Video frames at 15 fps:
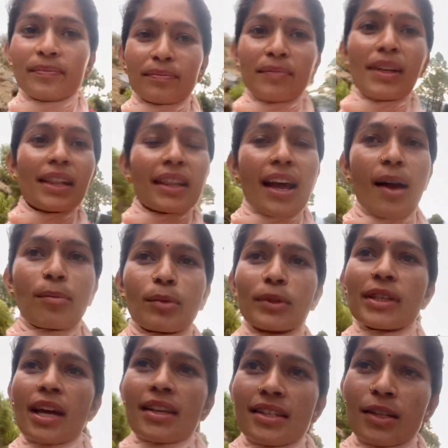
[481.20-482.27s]
मिलते हैं आपको
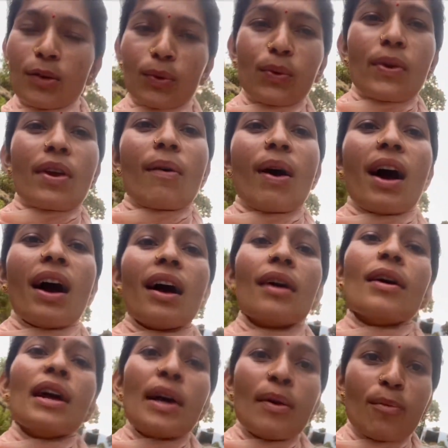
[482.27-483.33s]
ताइजी लोगों के वहाँ
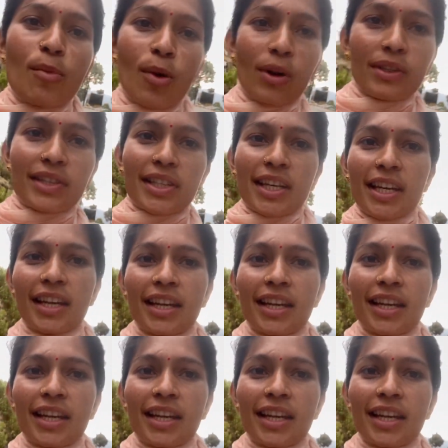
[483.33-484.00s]
पहुंच के